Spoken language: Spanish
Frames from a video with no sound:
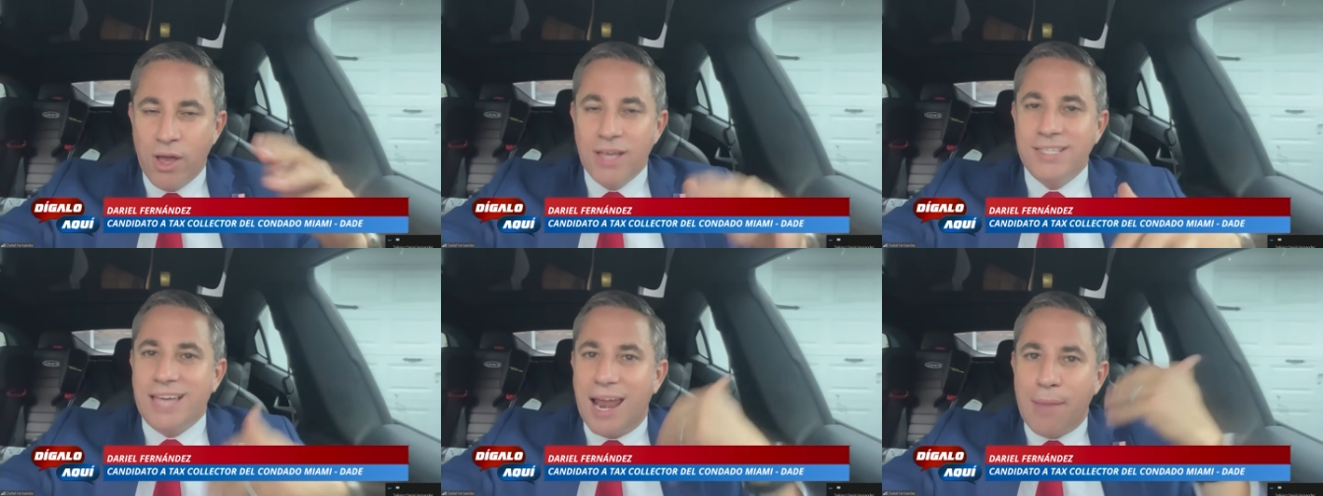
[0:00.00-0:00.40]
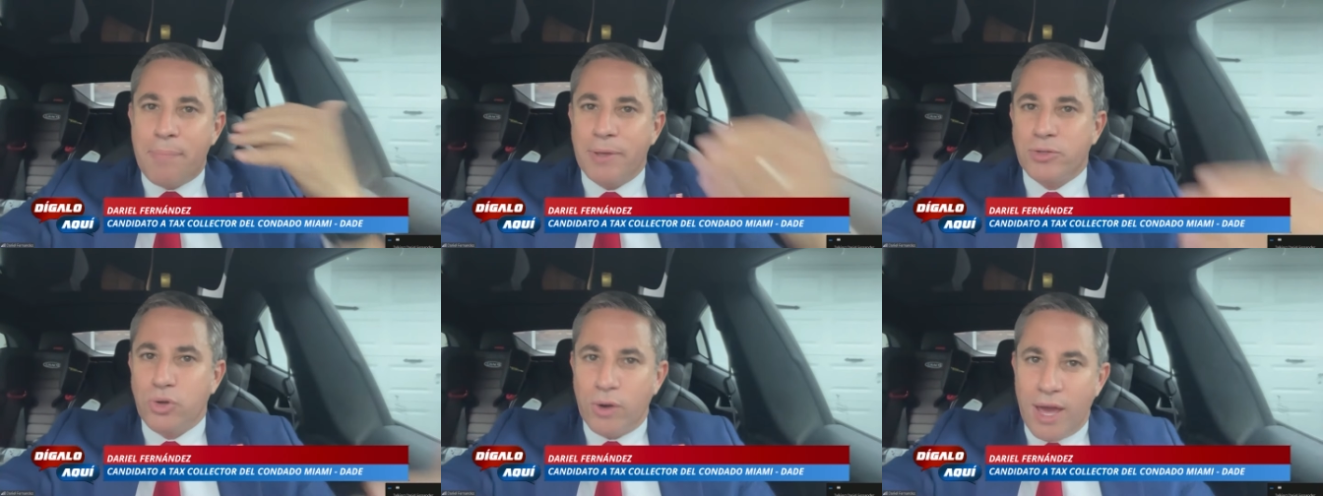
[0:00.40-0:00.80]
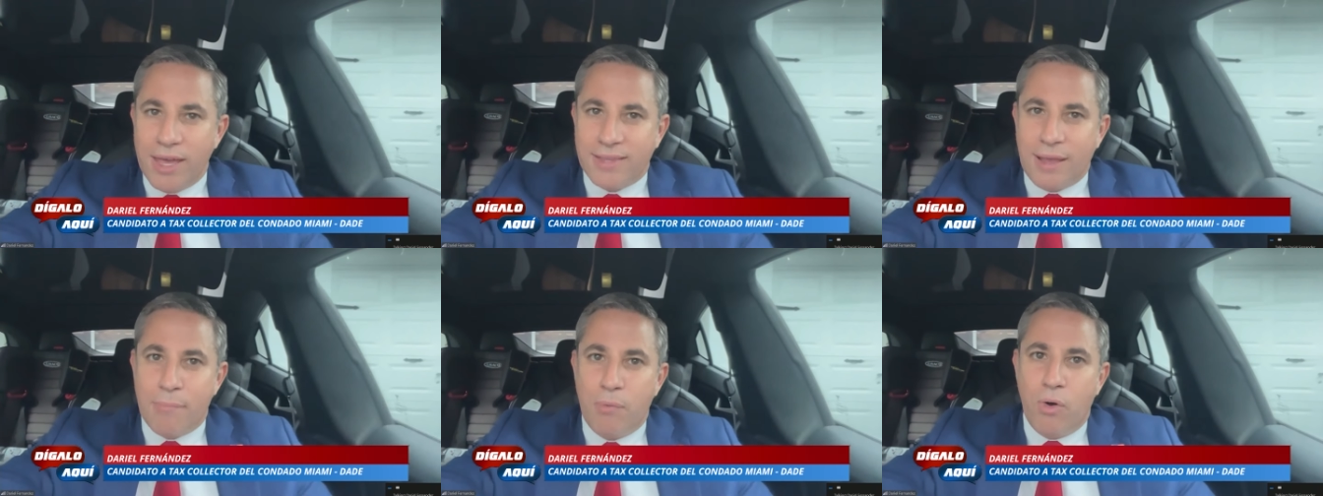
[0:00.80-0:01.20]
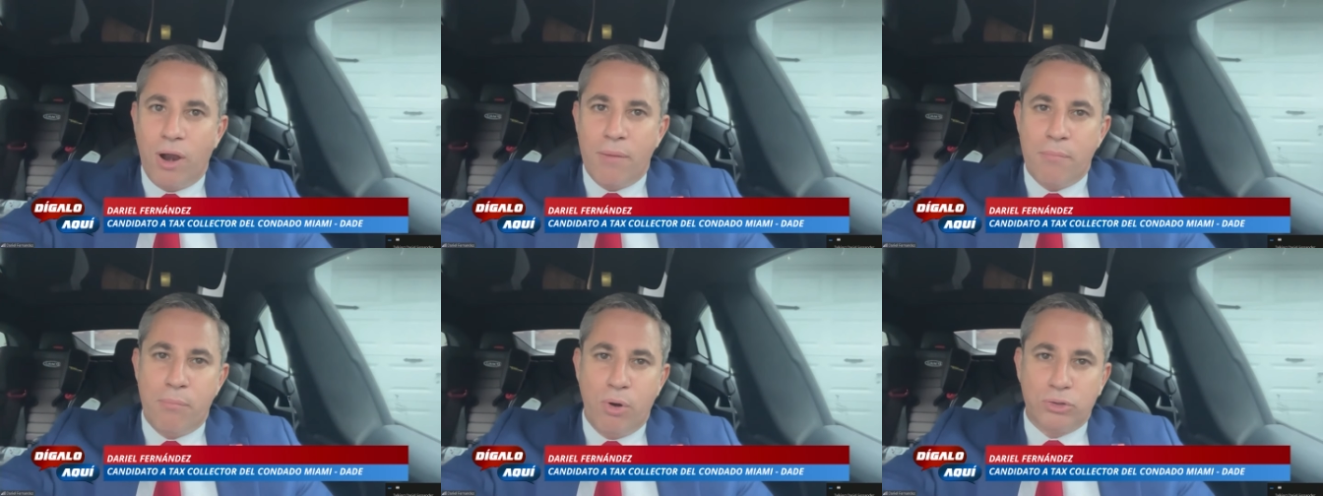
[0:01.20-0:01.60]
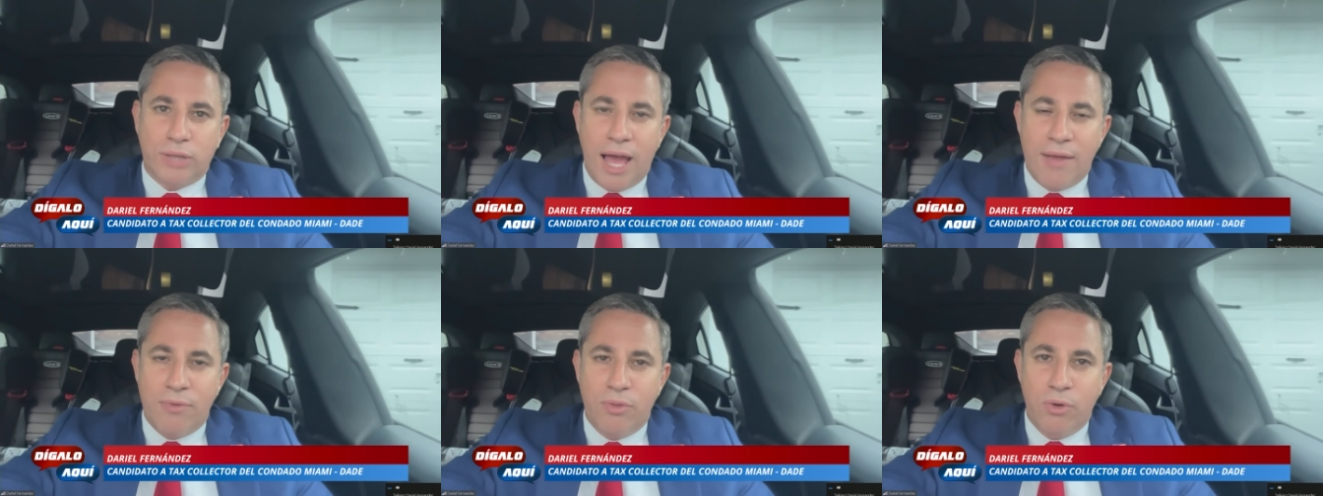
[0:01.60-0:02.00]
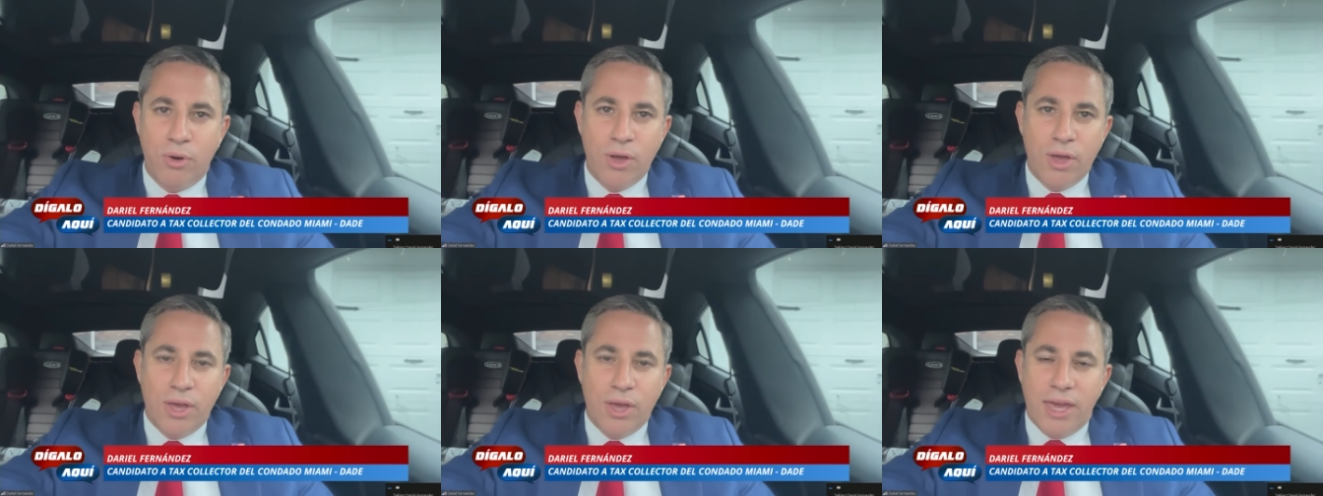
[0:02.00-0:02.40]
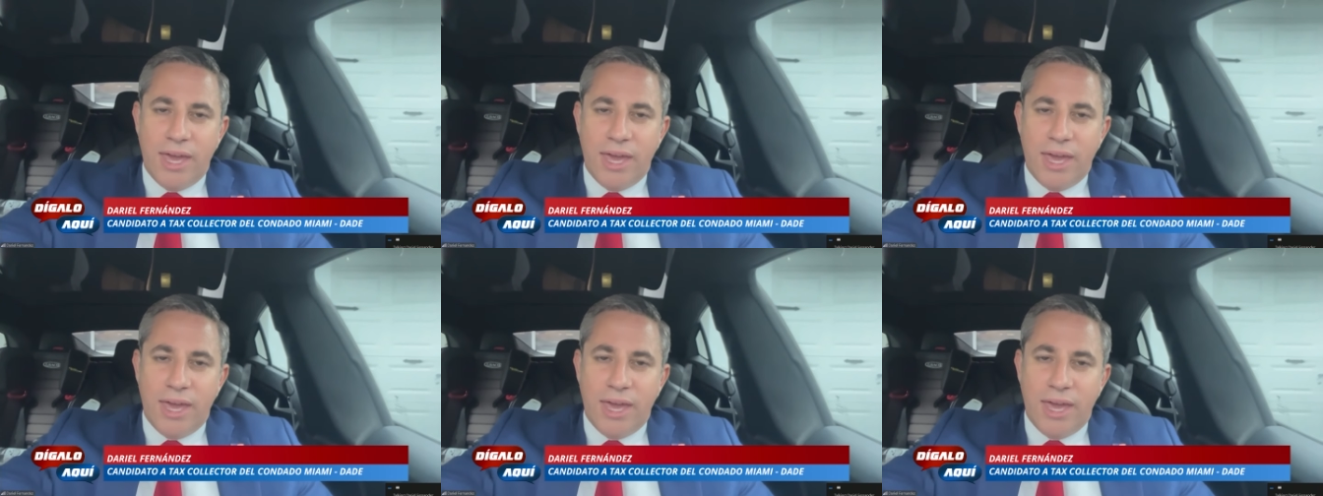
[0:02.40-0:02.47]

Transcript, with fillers: Ya las personas están votando,